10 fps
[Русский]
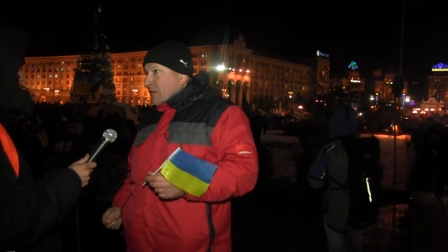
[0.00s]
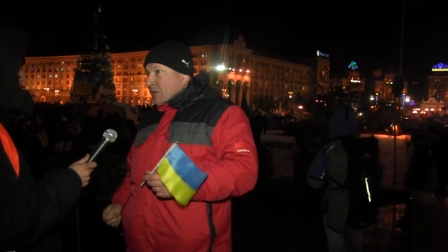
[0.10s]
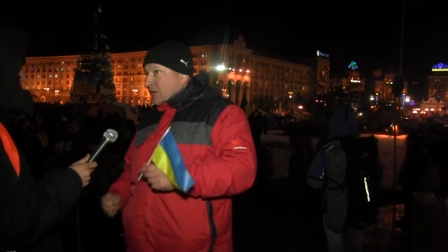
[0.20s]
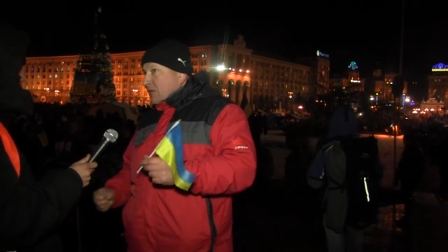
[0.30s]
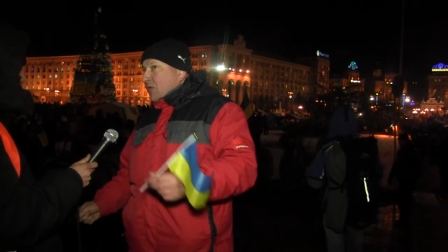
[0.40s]

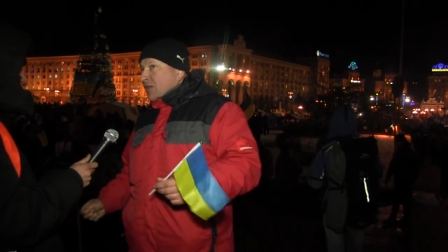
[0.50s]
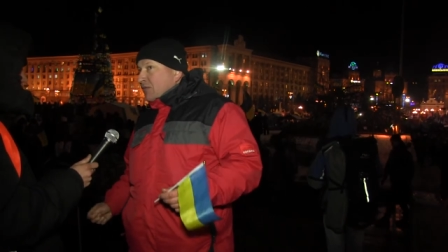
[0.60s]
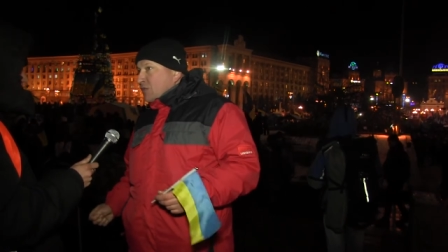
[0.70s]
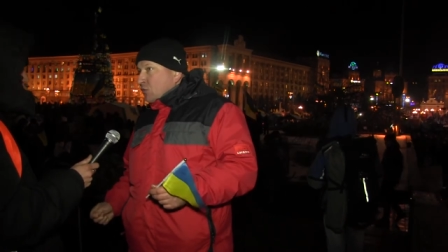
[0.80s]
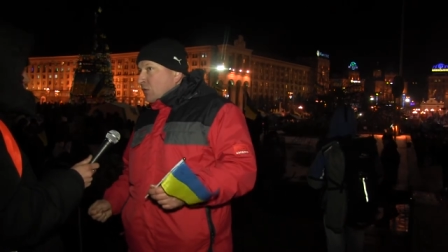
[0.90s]
Поэтому
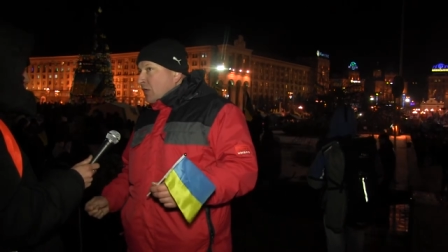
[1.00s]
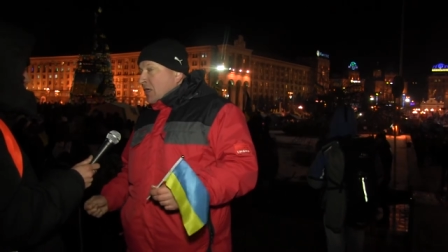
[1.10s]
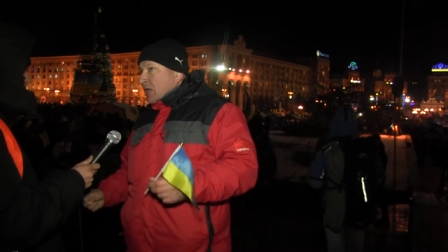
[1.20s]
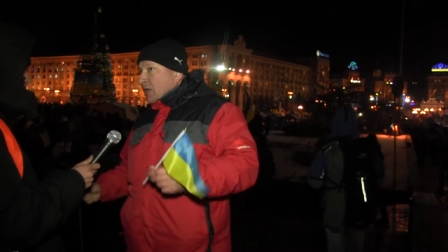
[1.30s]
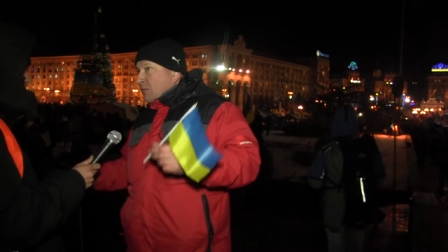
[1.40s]
это все
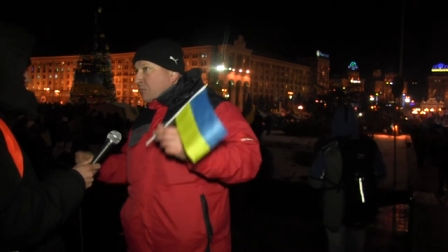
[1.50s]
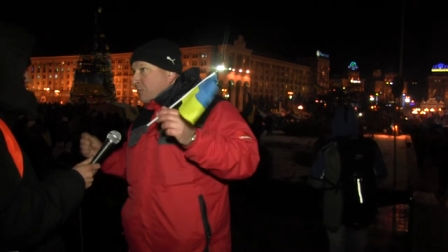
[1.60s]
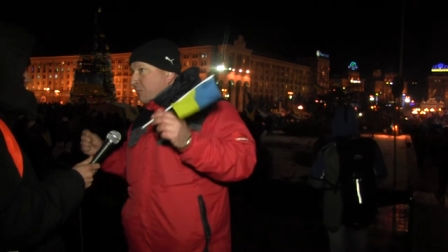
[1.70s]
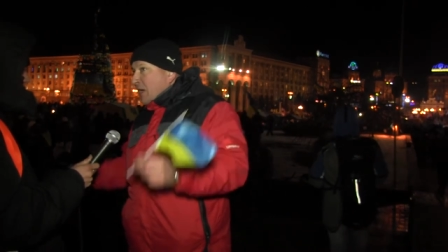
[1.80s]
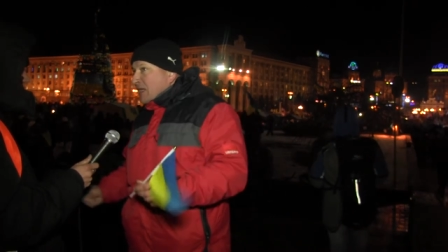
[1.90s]
э,
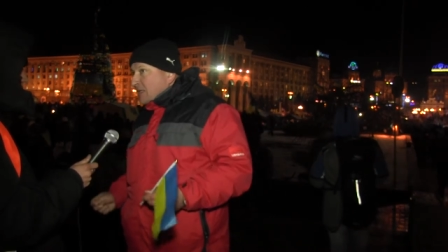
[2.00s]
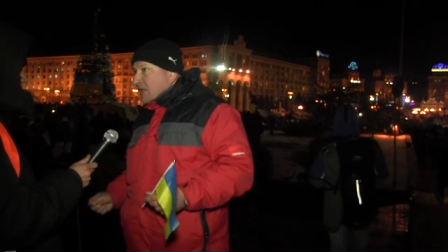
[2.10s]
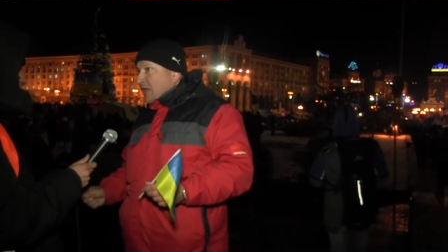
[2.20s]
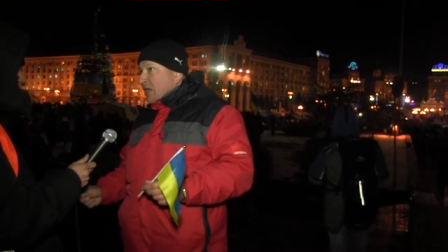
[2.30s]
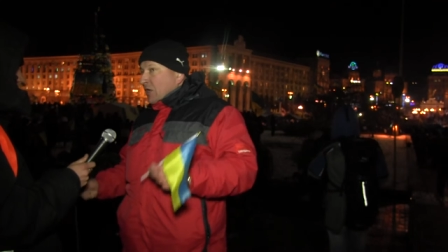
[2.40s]

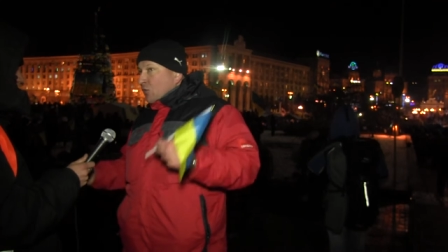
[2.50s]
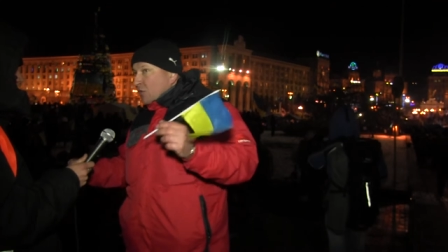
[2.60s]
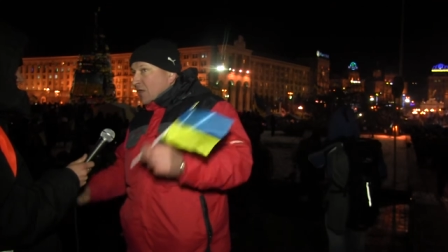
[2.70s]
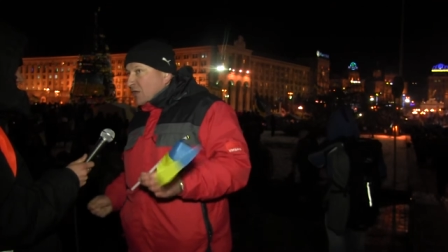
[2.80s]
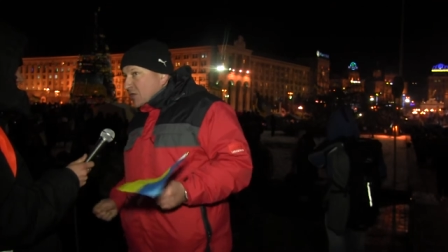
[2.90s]
басни.
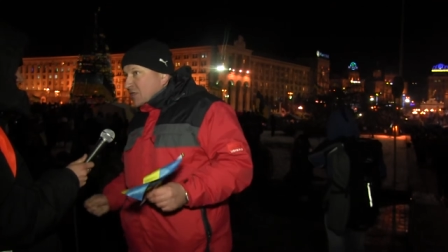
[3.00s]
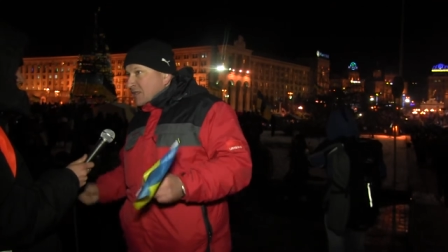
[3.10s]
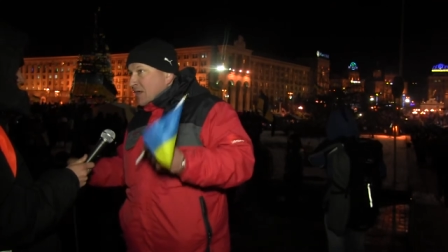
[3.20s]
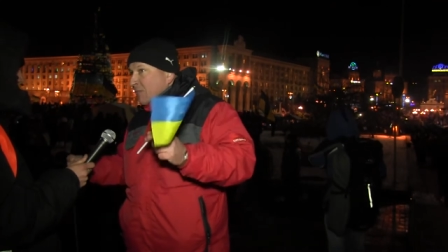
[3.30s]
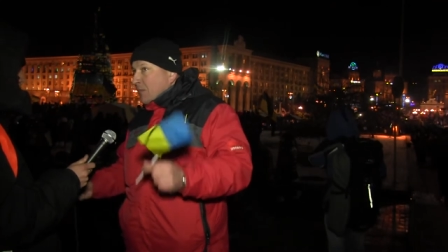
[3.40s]
Люди должны
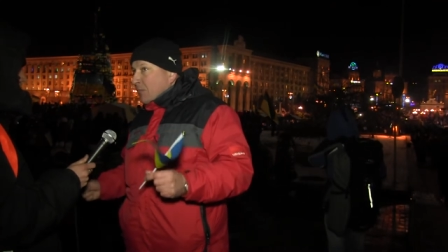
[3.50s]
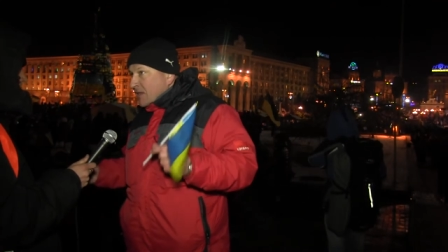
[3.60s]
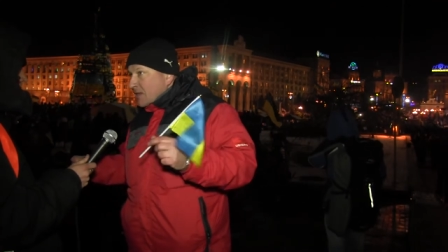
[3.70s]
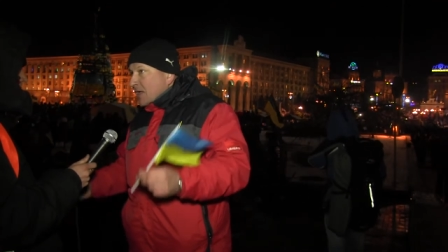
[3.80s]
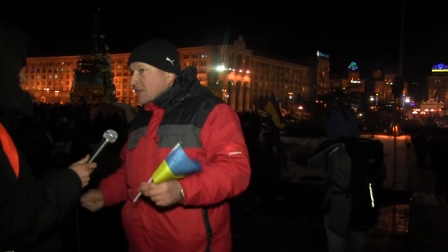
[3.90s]
сами
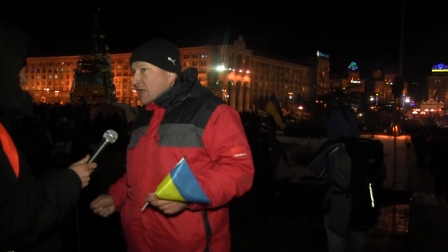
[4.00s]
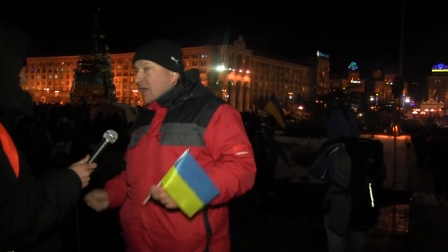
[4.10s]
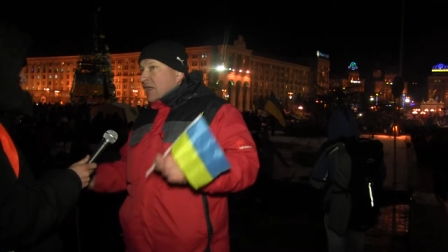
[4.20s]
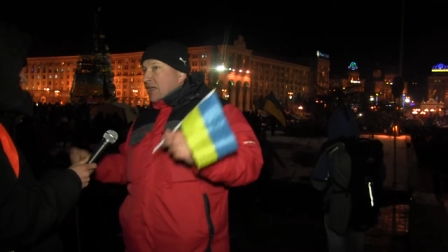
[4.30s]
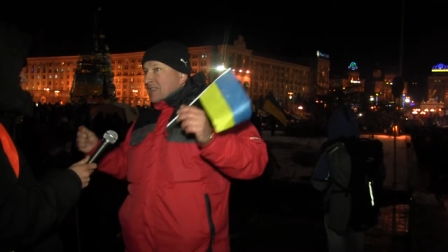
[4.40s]

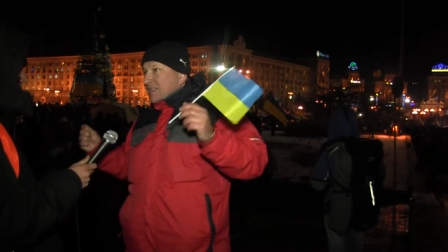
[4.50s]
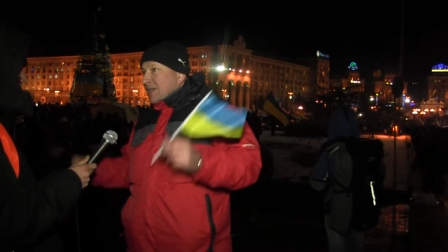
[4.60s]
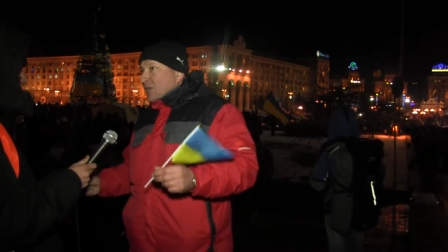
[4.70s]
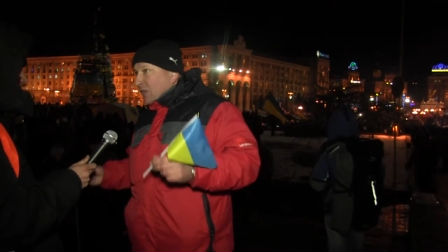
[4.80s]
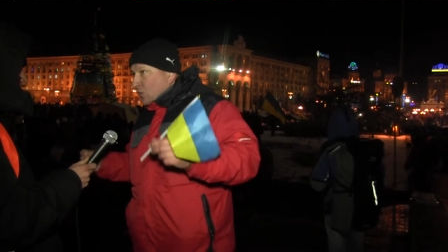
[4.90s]
подняться и
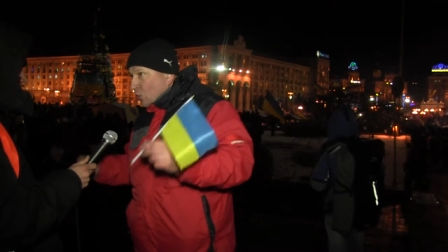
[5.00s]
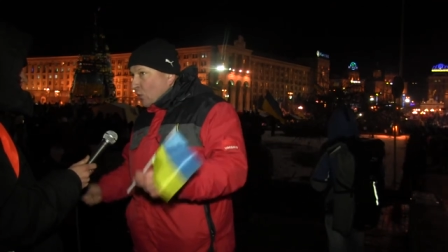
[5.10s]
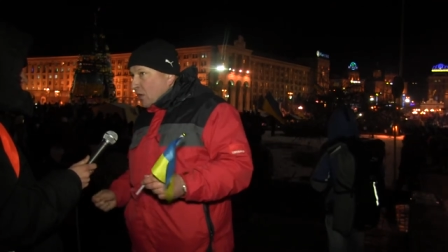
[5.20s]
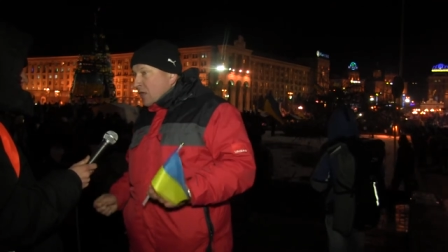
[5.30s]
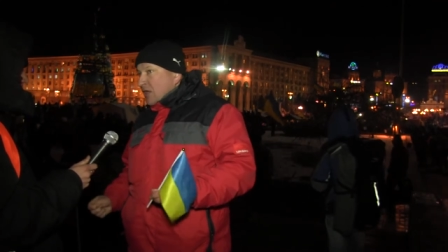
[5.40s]
сделать то,